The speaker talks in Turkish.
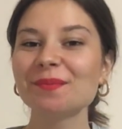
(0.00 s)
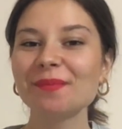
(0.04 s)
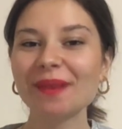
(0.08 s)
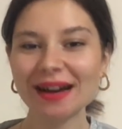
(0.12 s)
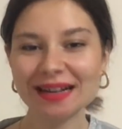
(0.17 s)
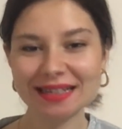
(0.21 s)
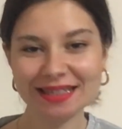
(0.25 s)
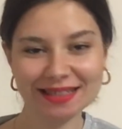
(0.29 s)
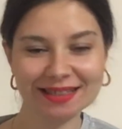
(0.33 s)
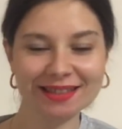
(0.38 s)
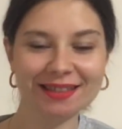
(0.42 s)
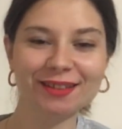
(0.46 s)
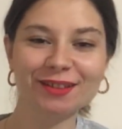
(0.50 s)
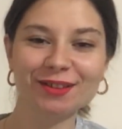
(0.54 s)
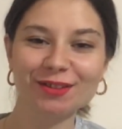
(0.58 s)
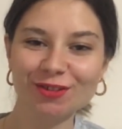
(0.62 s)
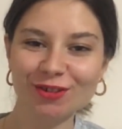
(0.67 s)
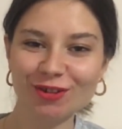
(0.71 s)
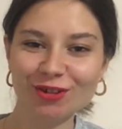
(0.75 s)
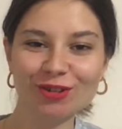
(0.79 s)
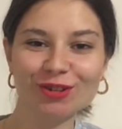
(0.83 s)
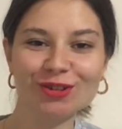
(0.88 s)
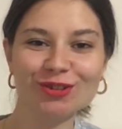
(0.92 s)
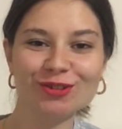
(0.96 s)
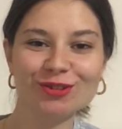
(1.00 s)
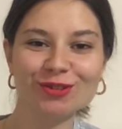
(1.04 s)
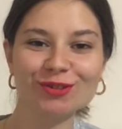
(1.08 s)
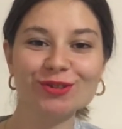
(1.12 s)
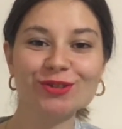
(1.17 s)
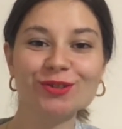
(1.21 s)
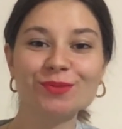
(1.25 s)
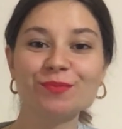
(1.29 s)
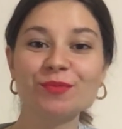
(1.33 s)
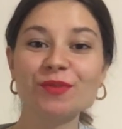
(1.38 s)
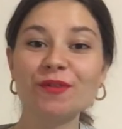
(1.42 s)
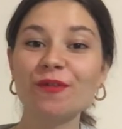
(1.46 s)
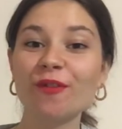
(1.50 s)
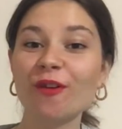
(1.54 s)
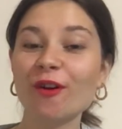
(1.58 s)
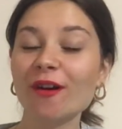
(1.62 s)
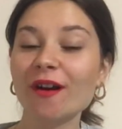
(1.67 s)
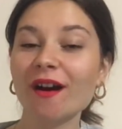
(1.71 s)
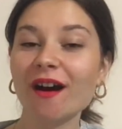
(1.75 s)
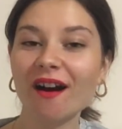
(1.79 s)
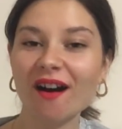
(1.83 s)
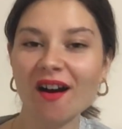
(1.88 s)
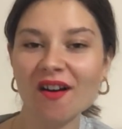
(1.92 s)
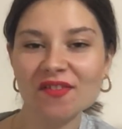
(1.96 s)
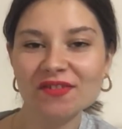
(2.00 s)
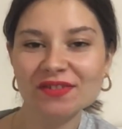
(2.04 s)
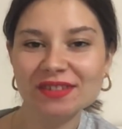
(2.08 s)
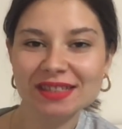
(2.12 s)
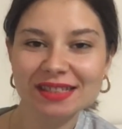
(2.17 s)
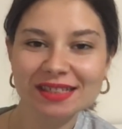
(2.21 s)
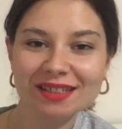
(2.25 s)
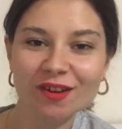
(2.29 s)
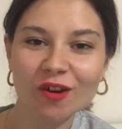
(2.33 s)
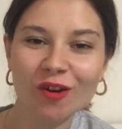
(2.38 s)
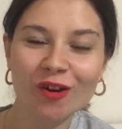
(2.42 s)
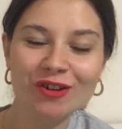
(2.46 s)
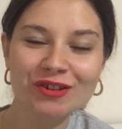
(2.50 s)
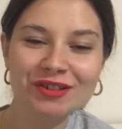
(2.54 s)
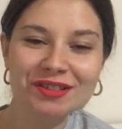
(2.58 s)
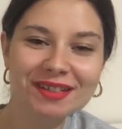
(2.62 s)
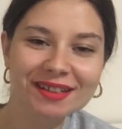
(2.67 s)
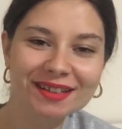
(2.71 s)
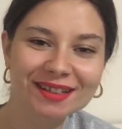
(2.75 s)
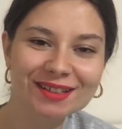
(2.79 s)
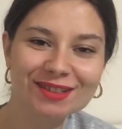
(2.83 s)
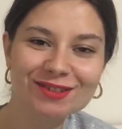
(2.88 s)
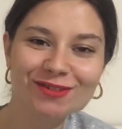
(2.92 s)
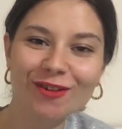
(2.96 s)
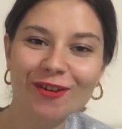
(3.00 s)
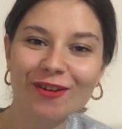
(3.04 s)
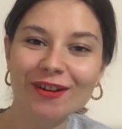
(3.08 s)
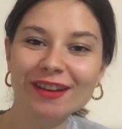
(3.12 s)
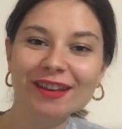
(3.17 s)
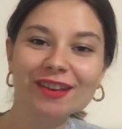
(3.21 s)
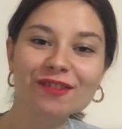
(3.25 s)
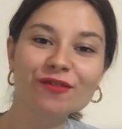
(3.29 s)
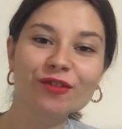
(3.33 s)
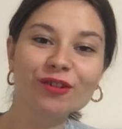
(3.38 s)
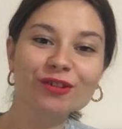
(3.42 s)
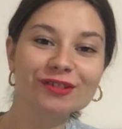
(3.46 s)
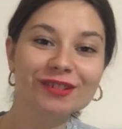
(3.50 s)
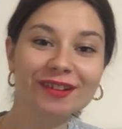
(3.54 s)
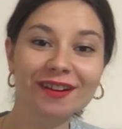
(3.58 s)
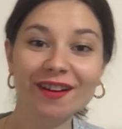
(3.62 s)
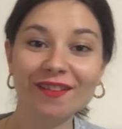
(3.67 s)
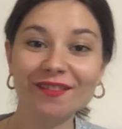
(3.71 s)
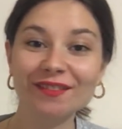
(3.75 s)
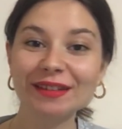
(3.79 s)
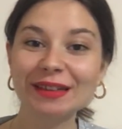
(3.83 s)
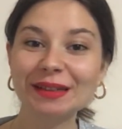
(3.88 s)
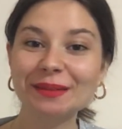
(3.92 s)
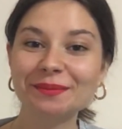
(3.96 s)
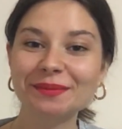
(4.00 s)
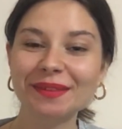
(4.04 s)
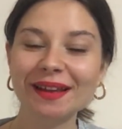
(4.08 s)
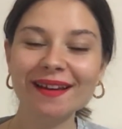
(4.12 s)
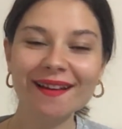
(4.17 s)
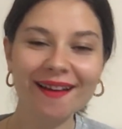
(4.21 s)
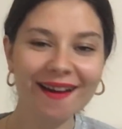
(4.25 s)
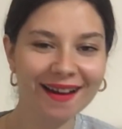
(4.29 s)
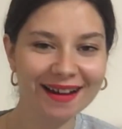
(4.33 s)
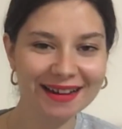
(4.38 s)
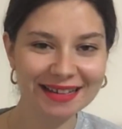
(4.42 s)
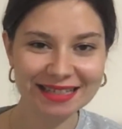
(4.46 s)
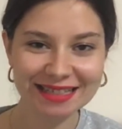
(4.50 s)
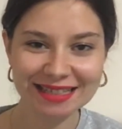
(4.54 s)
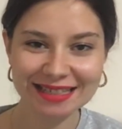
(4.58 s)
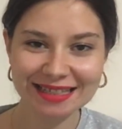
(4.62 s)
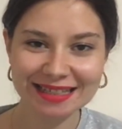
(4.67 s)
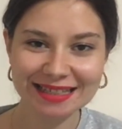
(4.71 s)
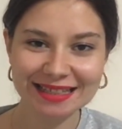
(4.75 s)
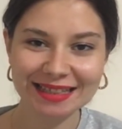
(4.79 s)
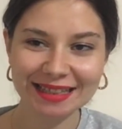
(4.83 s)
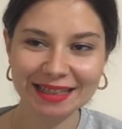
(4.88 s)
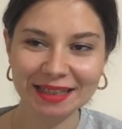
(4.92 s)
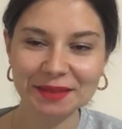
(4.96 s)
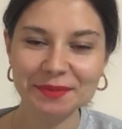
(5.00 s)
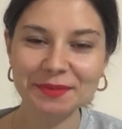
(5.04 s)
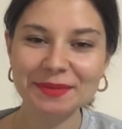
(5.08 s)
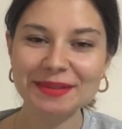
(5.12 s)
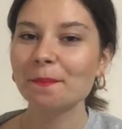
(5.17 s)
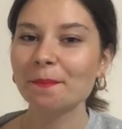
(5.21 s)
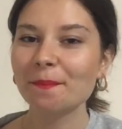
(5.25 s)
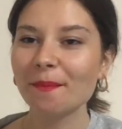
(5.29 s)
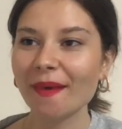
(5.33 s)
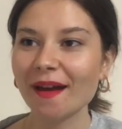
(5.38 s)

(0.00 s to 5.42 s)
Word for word: başlıkta da görüyorsunuz before after önceki sonraki fotoğraflarımla karşınızdayım